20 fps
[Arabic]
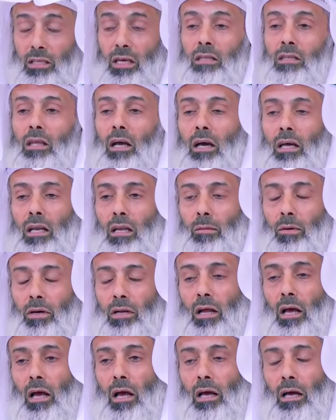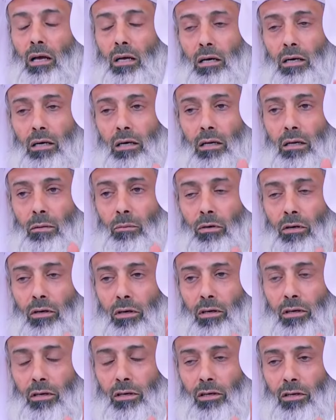تقريبا 19
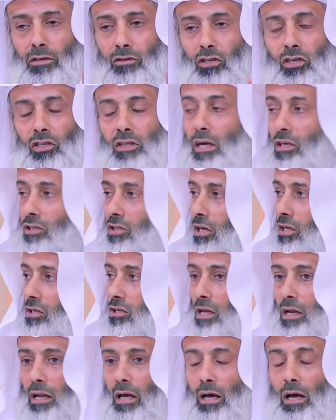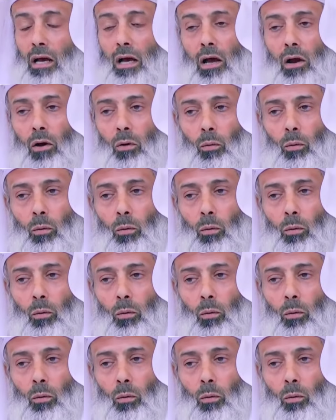آه، آه، سلعه و37